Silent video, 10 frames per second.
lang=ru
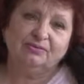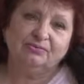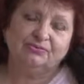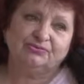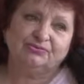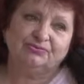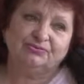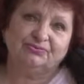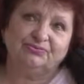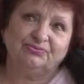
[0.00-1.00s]
Вот.
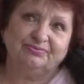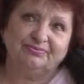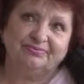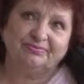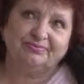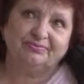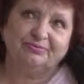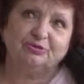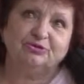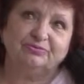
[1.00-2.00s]

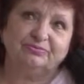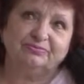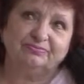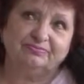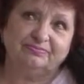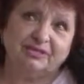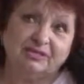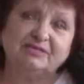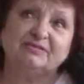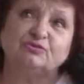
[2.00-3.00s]

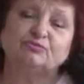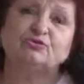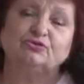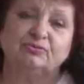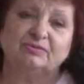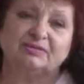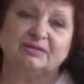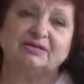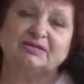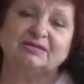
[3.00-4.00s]
Родилась я в Сумской
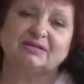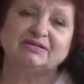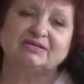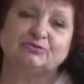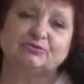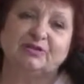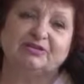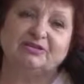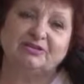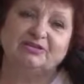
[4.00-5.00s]
области, как раз граница у нас
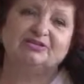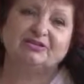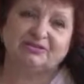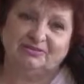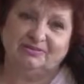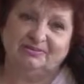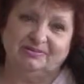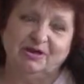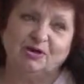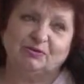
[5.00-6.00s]
Украины с Россией.